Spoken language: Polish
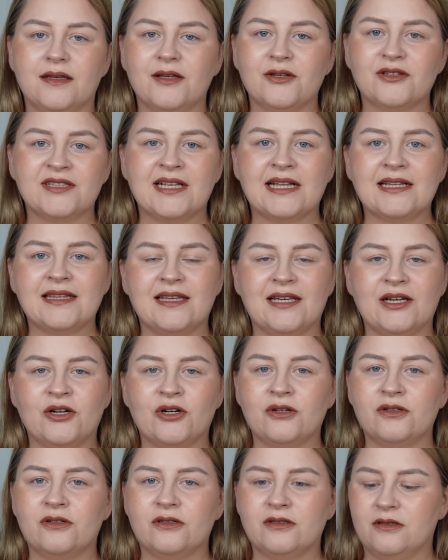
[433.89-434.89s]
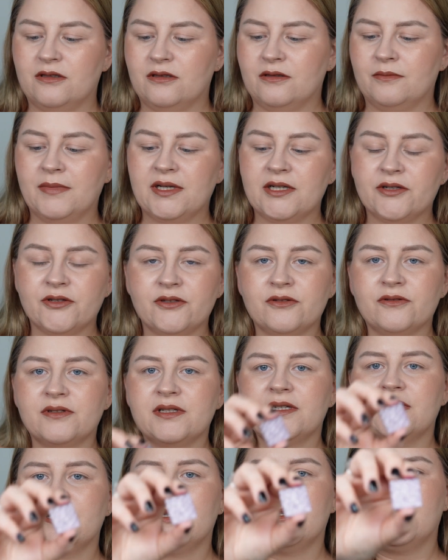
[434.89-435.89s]
I ostatni kolor to Mercury
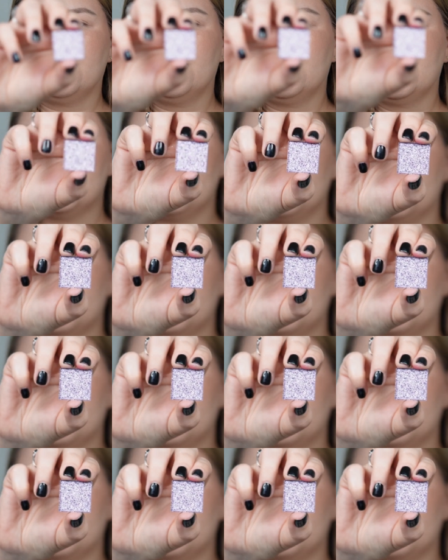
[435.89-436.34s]
i to jest